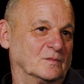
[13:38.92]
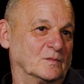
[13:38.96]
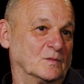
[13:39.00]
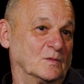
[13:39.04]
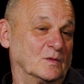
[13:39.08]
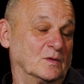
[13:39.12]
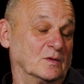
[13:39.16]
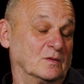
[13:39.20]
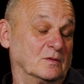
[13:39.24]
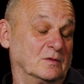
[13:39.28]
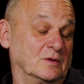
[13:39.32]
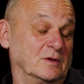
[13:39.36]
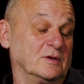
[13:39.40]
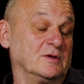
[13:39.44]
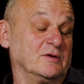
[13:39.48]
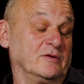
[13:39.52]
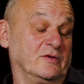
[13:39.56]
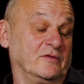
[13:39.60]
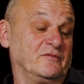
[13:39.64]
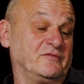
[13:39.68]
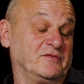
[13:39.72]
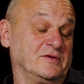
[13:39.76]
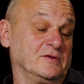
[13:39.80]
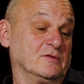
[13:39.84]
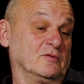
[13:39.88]

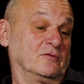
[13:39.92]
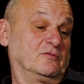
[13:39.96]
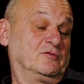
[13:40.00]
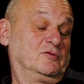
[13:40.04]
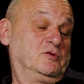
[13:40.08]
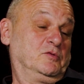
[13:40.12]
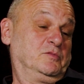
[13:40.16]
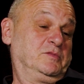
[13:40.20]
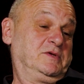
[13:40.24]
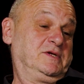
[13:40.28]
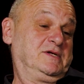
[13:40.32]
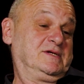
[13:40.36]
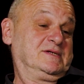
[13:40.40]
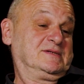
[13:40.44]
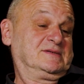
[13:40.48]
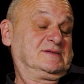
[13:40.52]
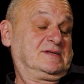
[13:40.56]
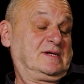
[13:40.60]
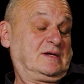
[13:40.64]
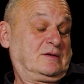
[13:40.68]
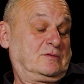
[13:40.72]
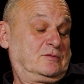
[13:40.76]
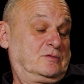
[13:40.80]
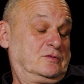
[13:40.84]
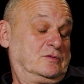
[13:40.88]
Il, finance le
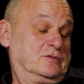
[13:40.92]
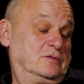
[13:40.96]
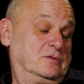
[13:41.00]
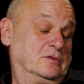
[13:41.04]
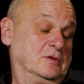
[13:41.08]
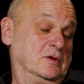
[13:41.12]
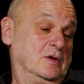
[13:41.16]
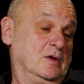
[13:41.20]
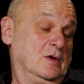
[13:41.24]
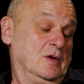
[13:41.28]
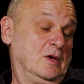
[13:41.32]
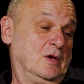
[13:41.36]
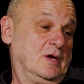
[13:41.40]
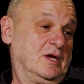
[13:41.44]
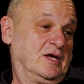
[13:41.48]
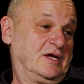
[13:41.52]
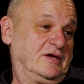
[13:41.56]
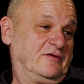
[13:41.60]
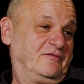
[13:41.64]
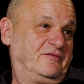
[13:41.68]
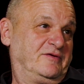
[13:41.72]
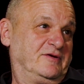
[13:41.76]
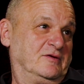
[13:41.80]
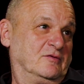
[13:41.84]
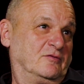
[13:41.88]
ministère de...
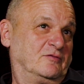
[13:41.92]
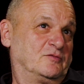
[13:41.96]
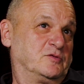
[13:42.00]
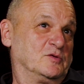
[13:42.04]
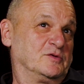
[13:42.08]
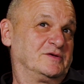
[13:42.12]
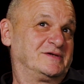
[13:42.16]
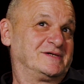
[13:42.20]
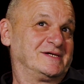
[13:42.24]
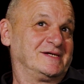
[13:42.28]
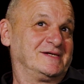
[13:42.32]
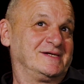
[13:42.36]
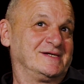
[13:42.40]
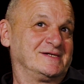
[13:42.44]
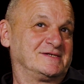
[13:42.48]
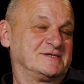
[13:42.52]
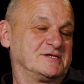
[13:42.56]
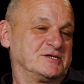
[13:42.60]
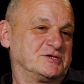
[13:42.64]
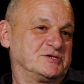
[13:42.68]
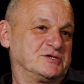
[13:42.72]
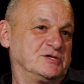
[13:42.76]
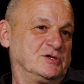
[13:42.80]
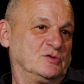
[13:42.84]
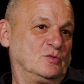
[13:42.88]
Il finance le
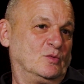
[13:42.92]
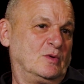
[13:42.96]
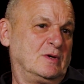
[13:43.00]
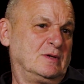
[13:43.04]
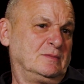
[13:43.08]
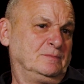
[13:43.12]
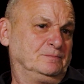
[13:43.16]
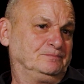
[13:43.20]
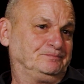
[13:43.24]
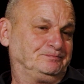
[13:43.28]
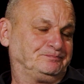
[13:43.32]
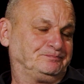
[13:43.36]
CDC chinois,